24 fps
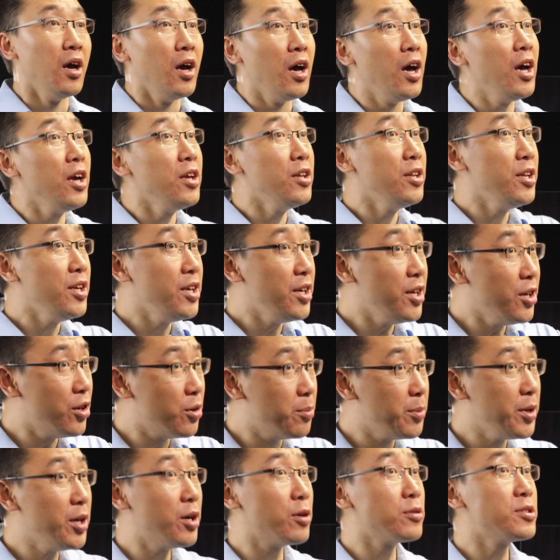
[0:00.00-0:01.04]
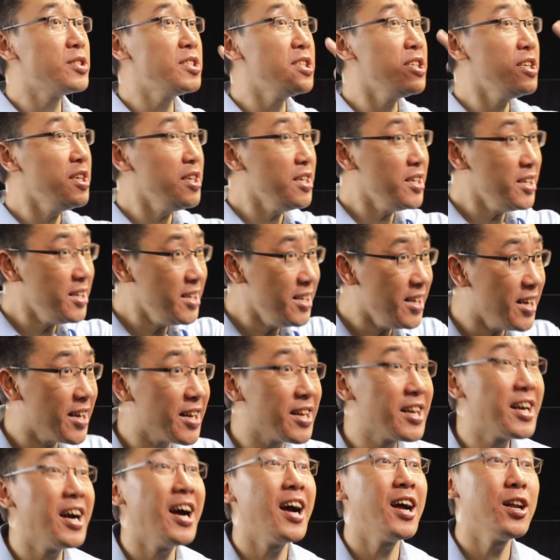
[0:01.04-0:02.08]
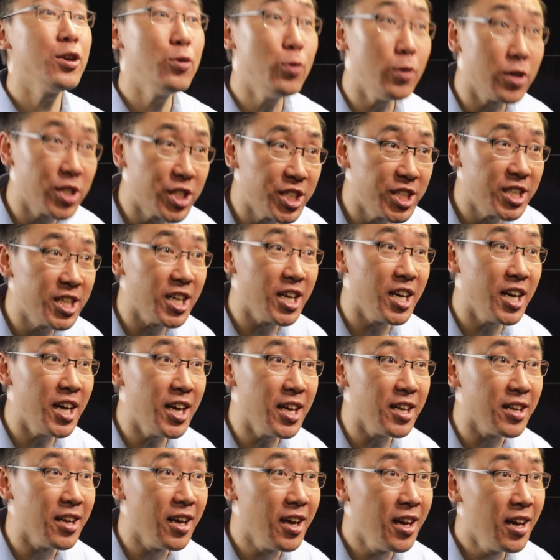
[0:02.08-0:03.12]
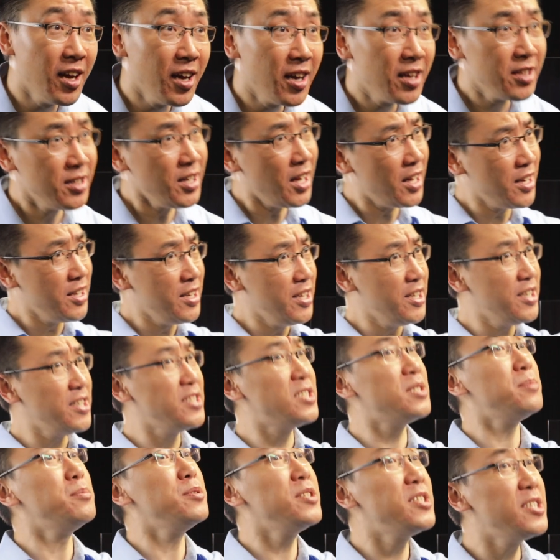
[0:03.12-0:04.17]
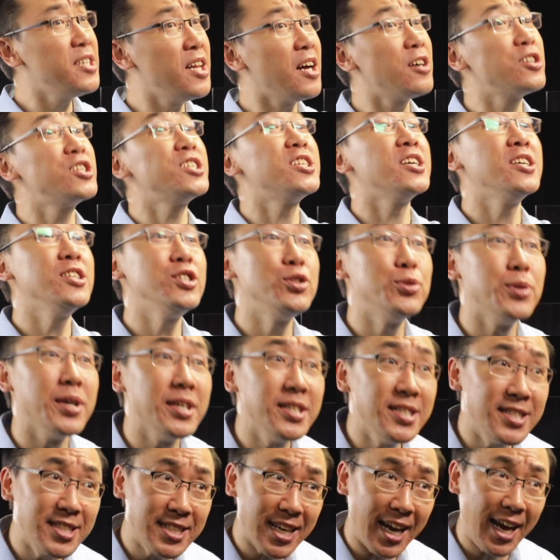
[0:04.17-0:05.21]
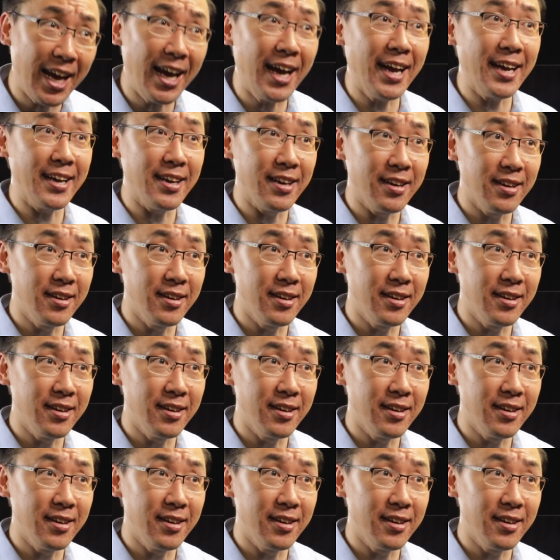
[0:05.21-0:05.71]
哎，你有没有亲眼看过神？那你怎么知道神存在？